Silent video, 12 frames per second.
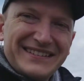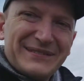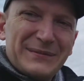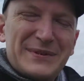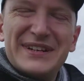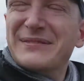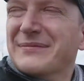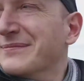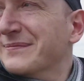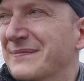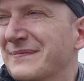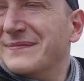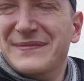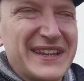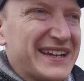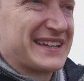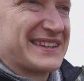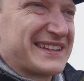Вообще, я,
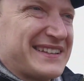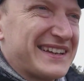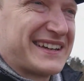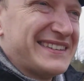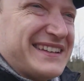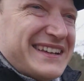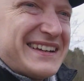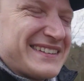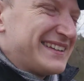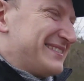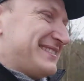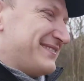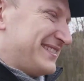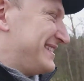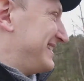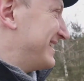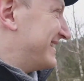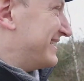тогда, я на ней катался
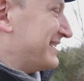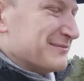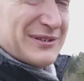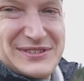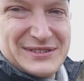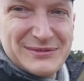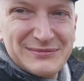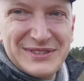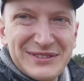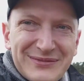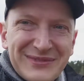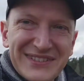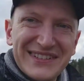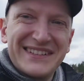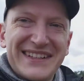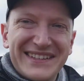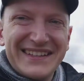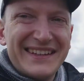везде, по всему миру, можно
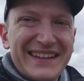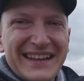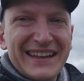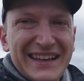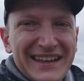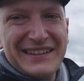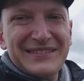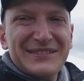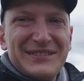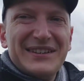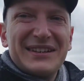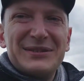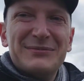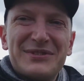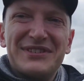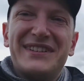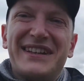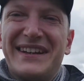сказать. Ну, туда, где
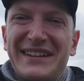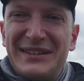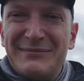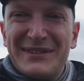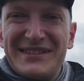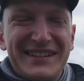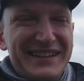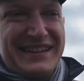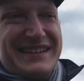можно доехать на машине.